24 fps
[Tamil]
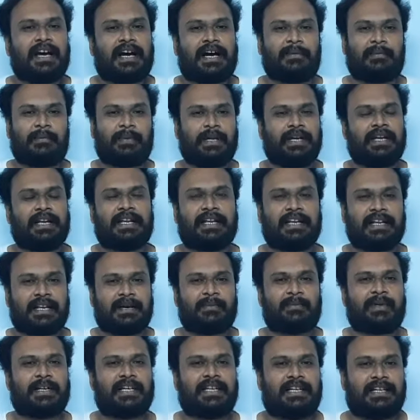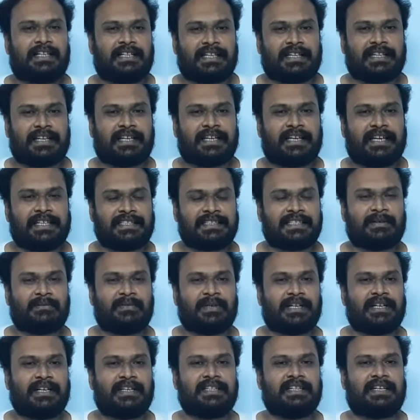அப்படியெல்லாம் என்ன பண்ணிடாதீங்கன்னா
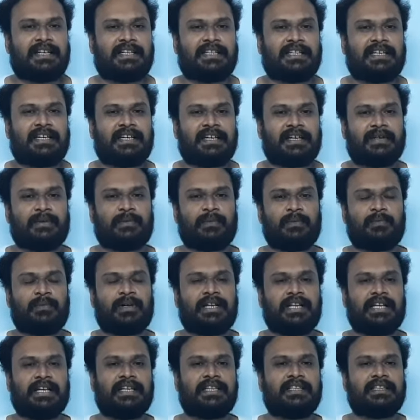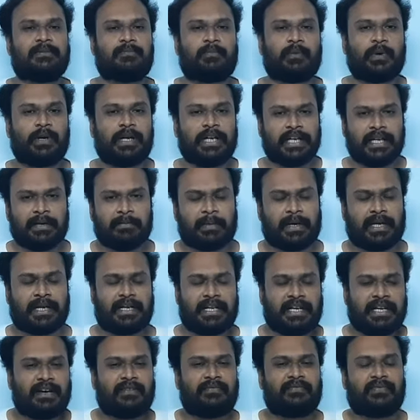எக்ஸாமில் எழுதிடாதீங்க உண்மையிலே இந்த பொலிட்டிக்கல்
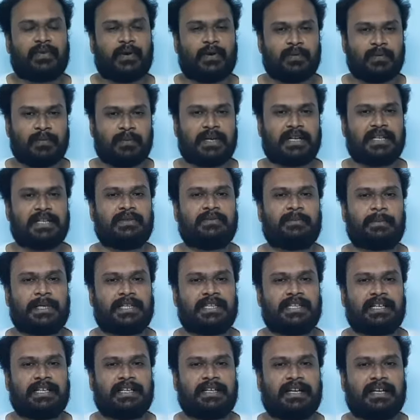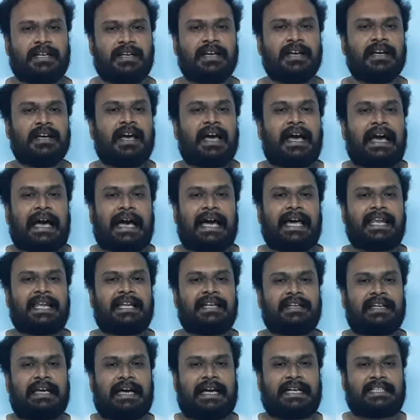பார்ட்டியை ஃபவுண்ட் பண்ணது பார்த்தீங்கன்னா
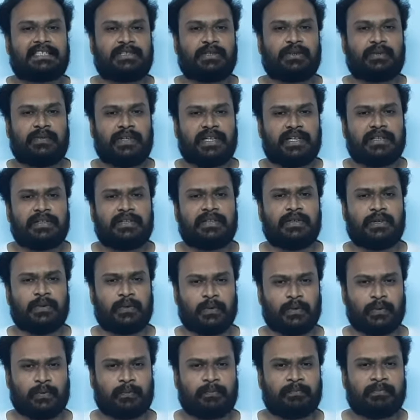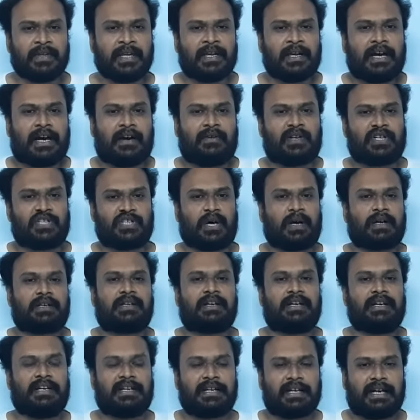ஆலன் ஆக்டோவியன் ஹியூம் அவரை
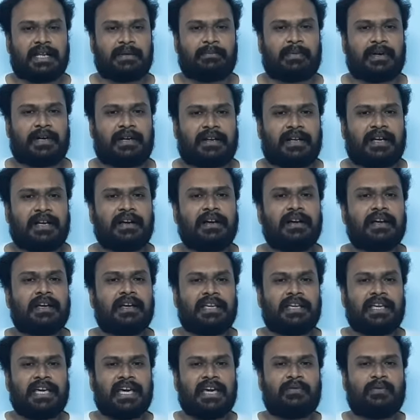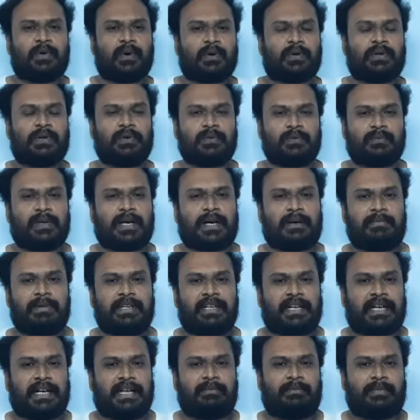ஷார்ட்டாக என்ன அழைப்பாங்கன்னா ஏஓ ஹியூம்
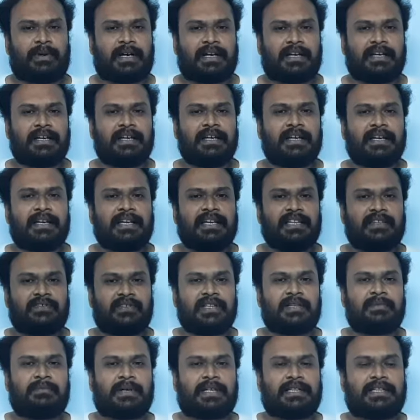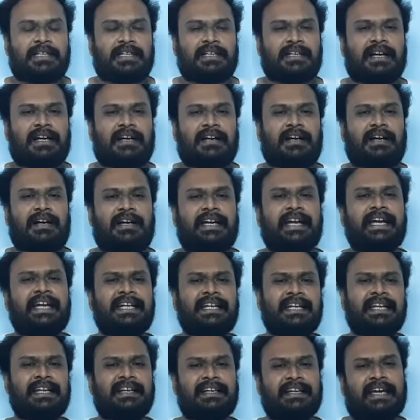அப்படின்னு அழைப்பாங்க இது வந்து பார்த்தீங்கன்னா
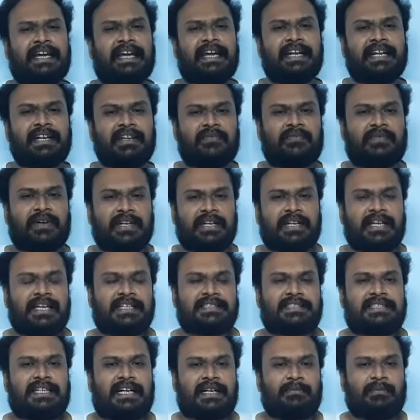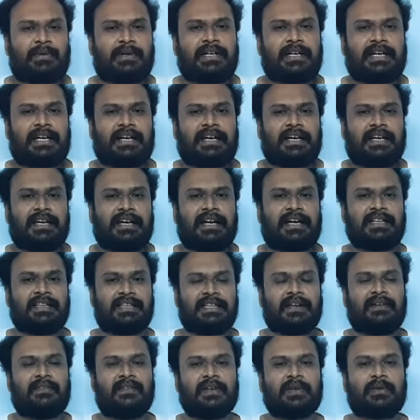எயிட்டீன் எயிட்டி ஃபைவ்லேயே ஸ்டார்ட் பண்ணிட்டாங்க அந்த
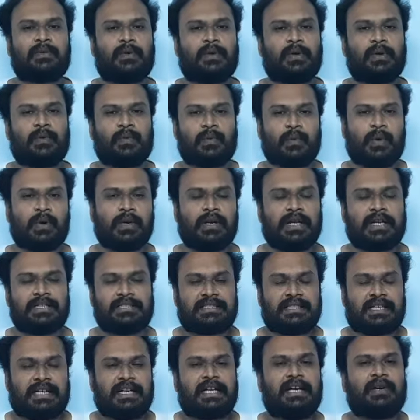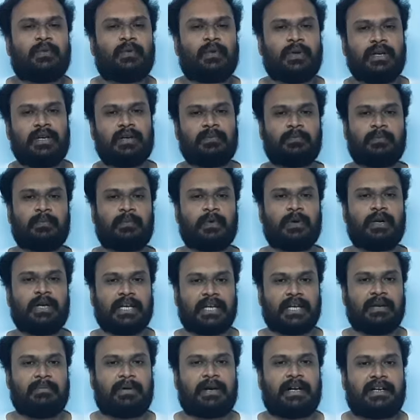அளவுக்கு ஒரு ஓல்டஸ்டான ஒரு
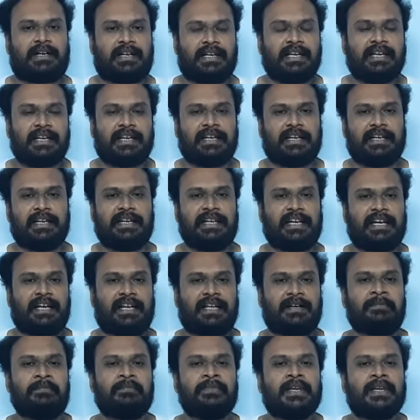பொலிட்டிக்கல் பார்ட்டி இந்தியாவில்